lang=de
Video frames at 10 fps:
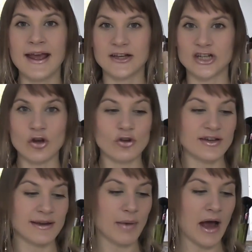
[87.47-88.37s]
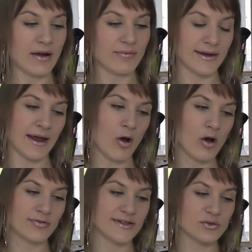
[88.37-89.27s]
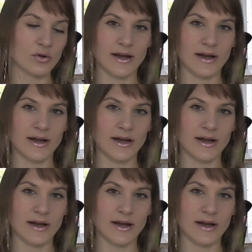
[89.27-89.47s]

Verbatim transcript: Schaut euch den mal an, wenn ihr auch auf der Suche